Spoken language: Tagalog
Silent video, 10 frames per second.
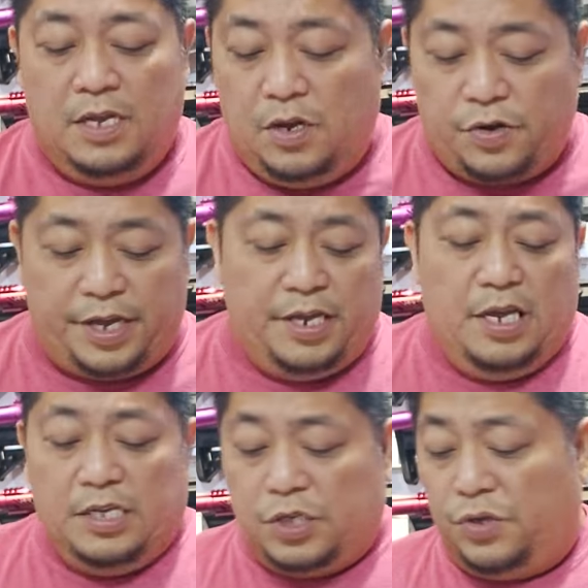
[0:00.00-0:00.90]
Okay,
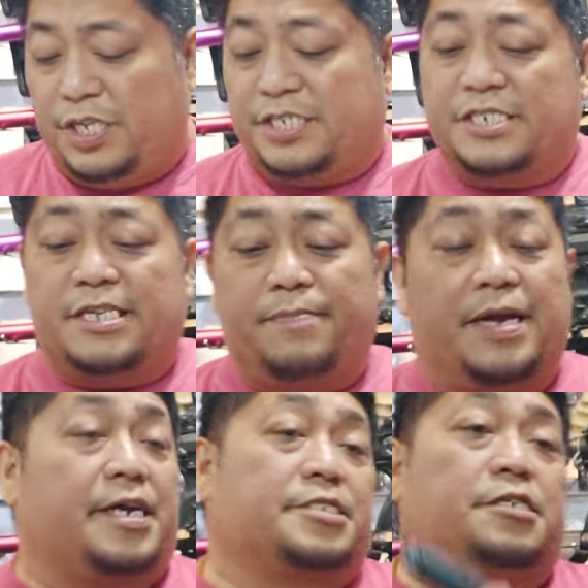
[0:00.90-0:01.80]
so this is the
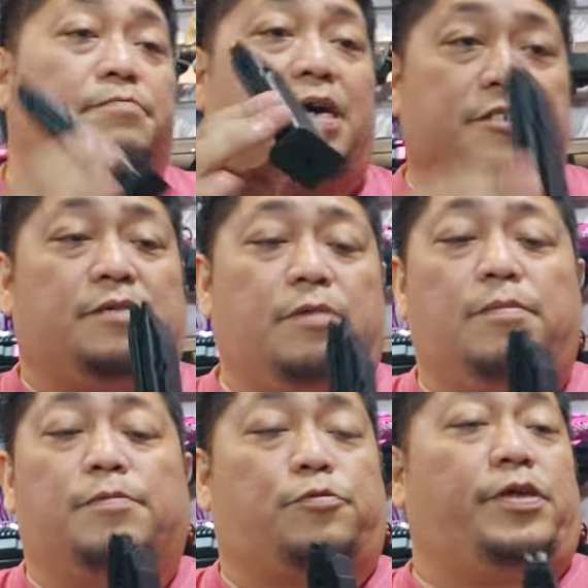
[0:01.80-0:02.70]
magazine,
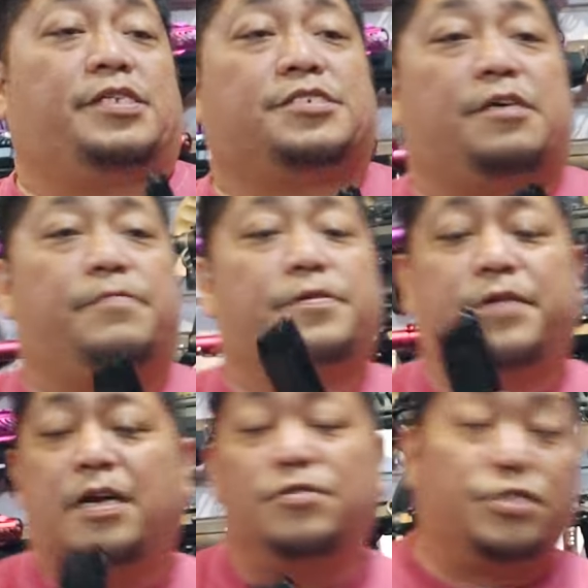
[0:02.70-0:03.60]
maximum of 27
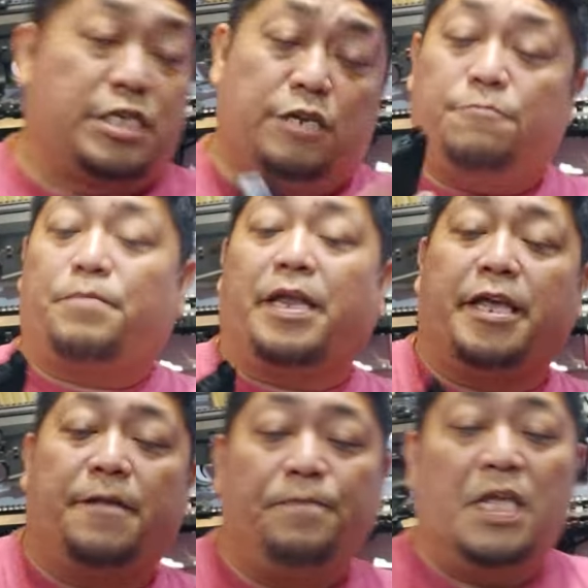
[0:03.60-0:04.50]
rounds, ganun pa
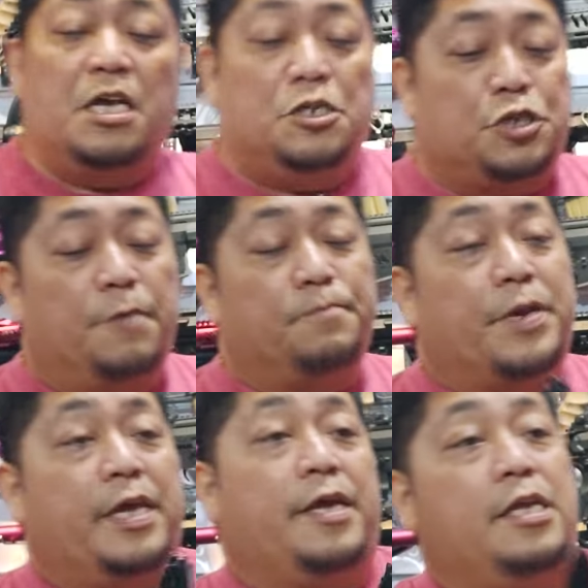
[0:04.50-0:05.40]
rin.
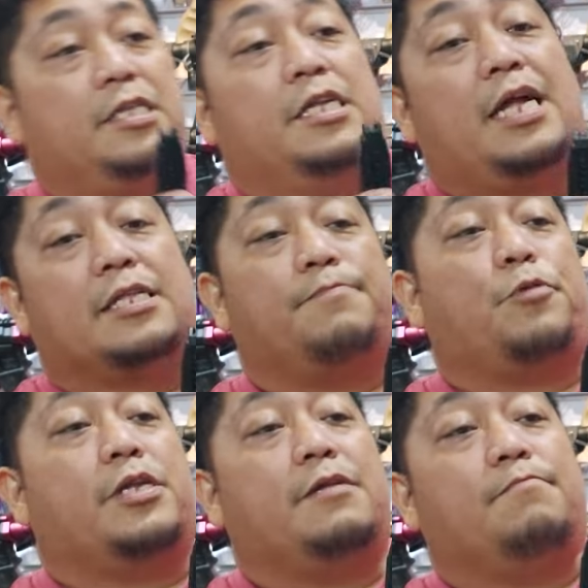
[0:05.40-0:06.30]
Siyempre, hindi natin
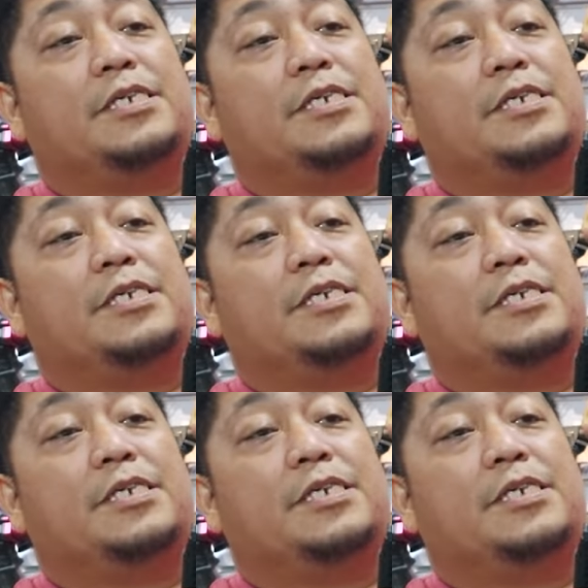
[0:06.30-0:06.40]
pwedeng